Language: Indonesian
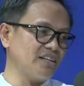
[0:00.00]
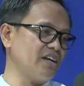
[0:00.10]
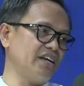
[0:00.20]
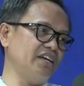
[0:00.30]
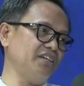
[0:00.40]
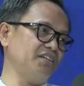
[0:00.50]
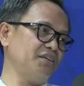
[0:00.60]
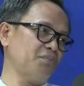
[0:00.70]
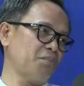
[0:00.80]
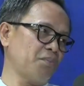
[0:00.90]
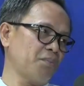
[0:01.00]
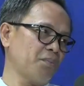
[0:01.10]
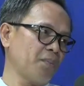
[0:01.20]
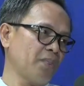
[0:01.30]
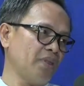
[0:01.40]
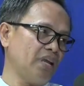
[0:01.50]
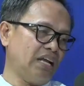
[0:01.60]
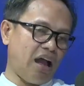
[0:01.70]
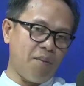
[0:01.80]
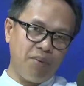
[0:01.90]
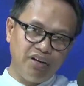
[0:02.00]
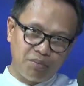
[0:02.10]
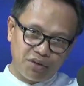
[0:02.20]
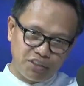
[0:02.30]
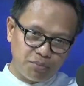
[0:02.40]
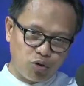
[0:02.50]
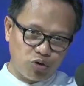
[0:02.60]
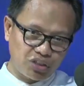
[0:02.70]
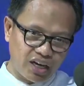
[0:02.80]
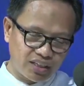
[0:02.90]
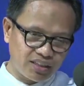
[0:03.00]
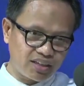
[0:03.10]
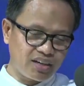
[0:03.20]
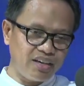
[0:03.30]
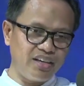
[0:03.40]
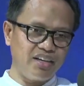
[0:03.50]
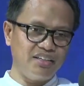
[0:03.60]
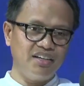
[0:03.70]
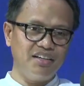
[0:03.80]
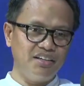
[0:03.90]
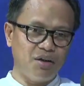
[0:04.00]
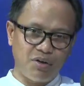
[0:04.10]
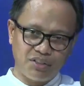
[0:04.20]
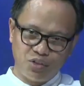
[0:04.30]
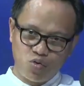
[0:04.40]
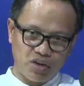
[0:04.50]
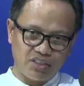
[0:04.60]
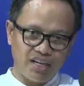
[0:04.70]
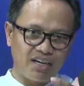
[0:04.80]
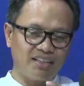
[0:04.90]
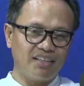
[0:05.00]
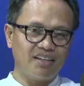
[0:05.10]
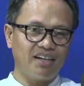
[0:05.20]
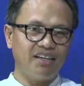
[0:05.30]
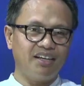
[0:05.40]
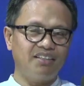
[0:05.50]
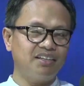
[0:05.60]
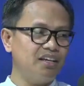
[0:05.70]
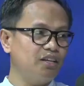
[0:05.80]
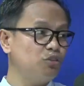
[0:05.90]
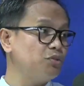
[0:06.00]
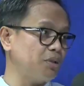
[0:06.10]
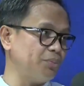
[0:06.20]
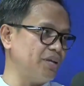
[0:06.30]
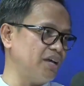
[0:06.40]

kekayaannya. Oh, Kapan itu. dia masih menguasai harta kekayaannya, dia masih kuasai harta kekayaannya, itu bisa pidana.